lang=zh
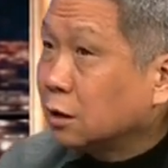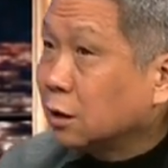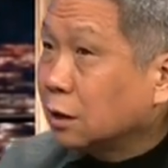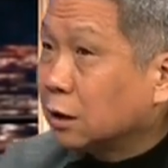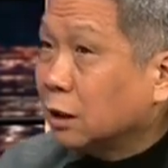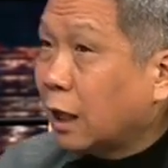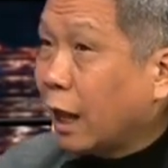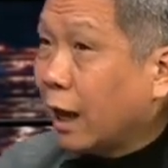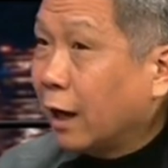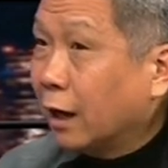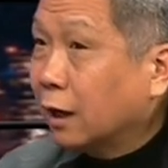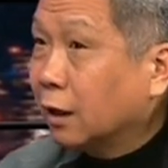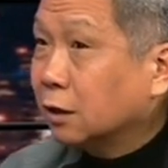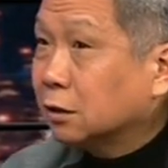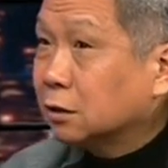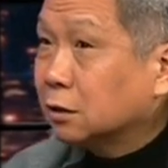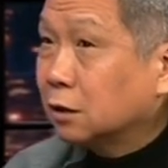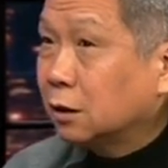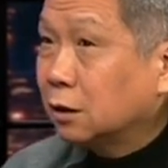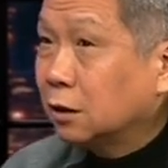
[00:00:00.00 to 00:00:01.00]
哪个
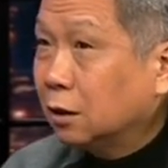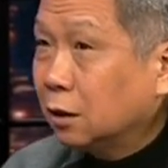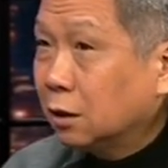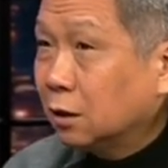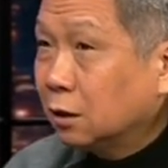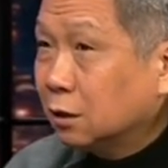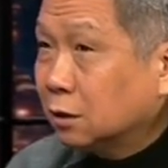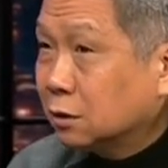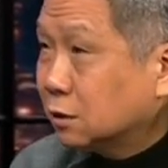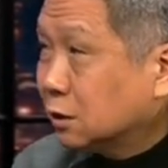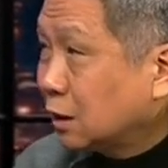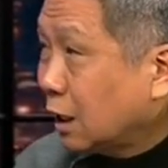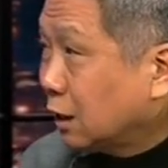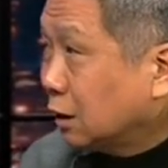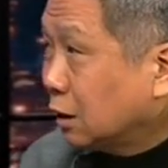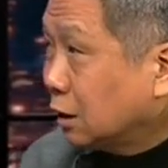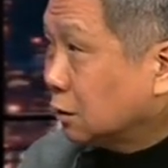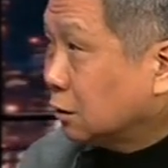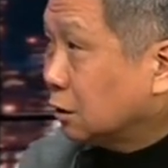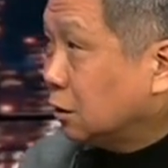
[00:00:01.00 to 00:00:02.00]
是家
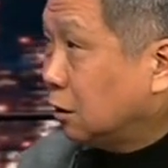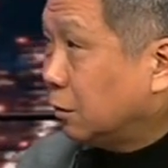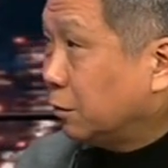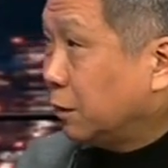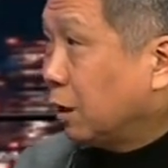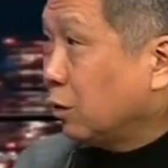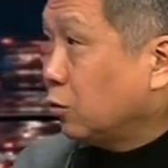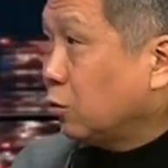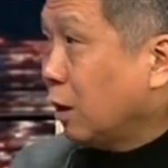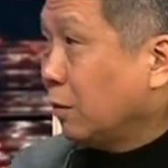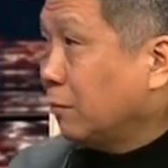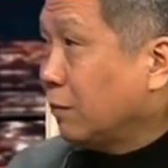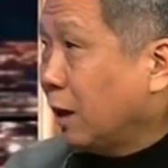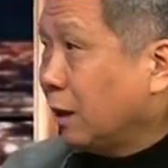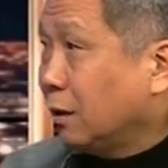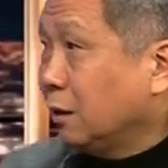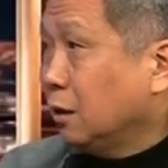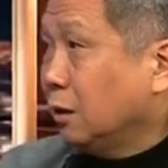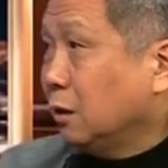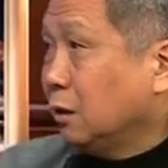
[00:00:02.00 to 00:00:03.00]
庭特别圆满
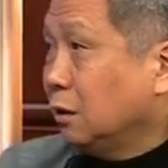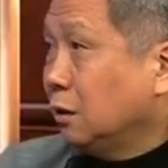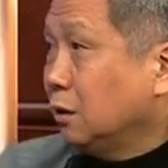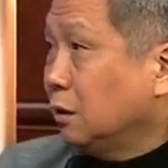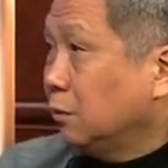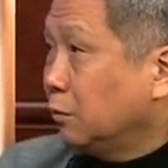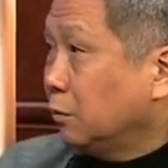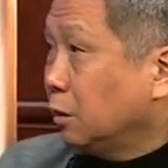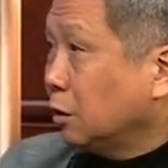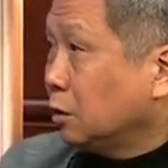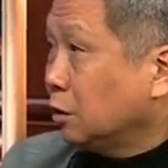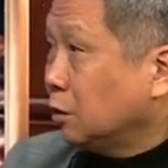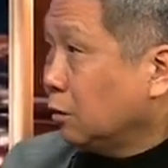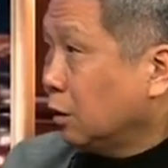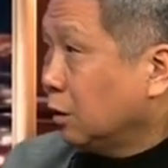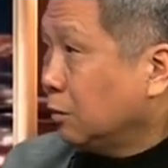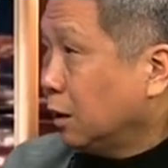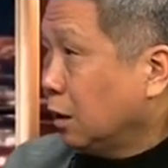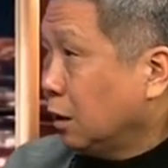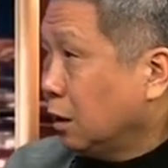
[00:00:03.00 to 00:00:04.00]
的？朴槿
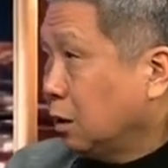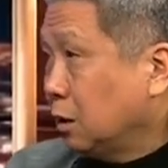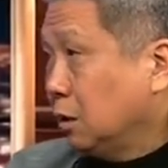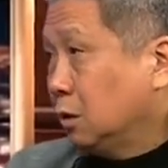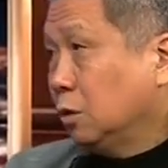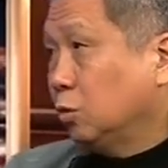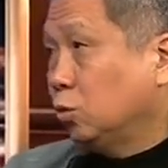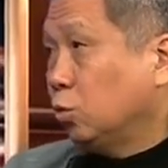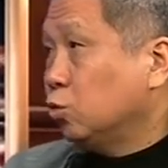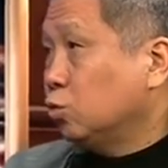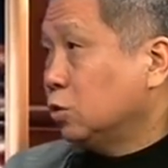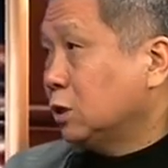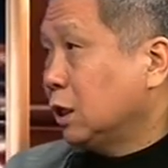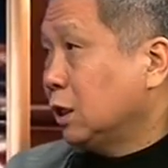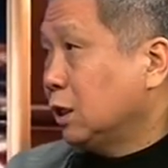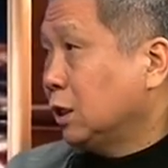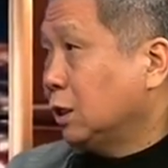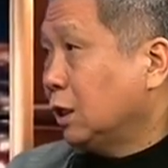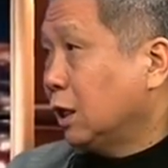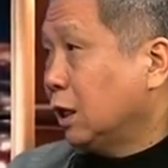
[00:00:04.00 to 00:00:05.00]
惠吗？孤
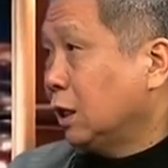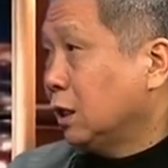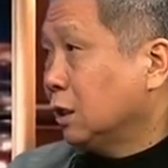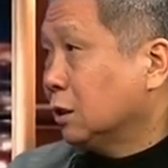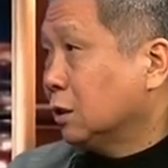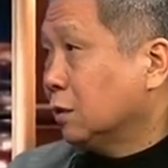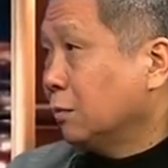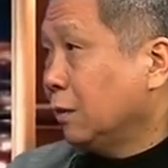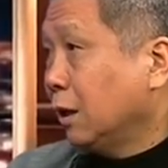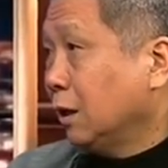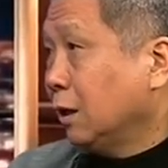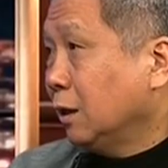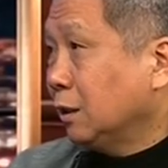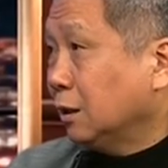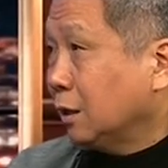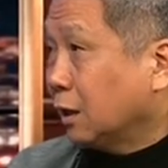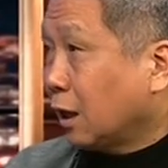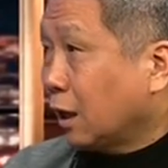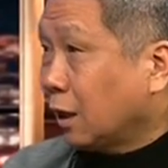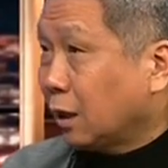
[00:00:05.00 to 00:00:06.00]
身一人，是吧？
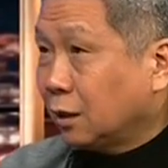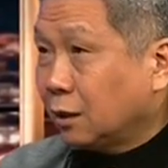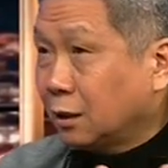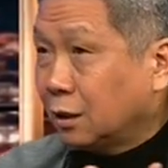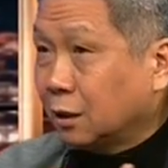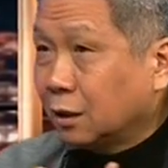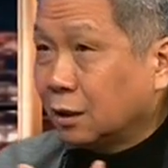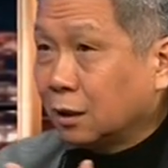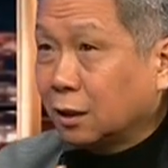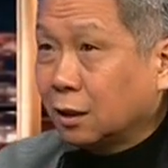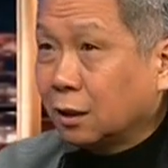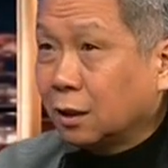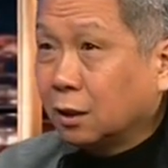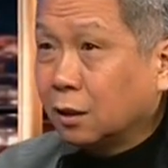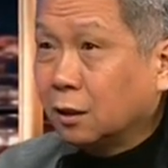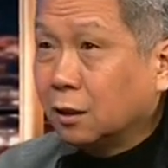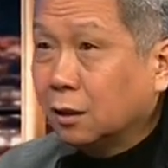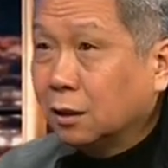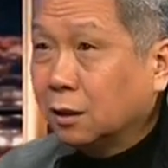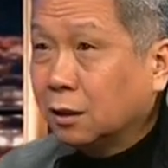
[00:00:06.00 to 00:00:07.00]
你看看那
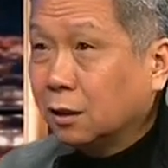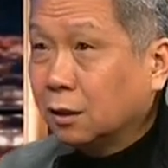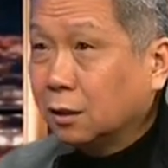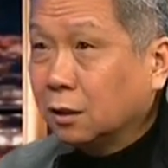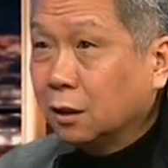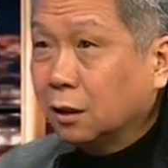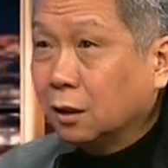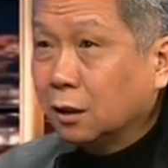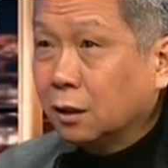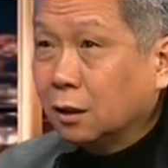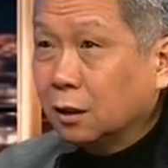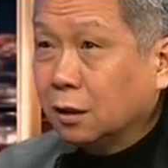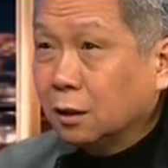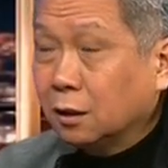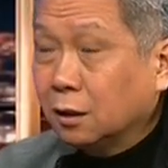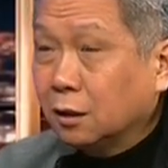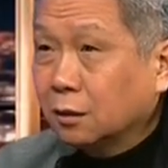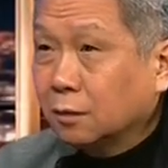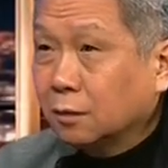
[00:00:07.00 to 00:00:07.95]
个，但但是在孤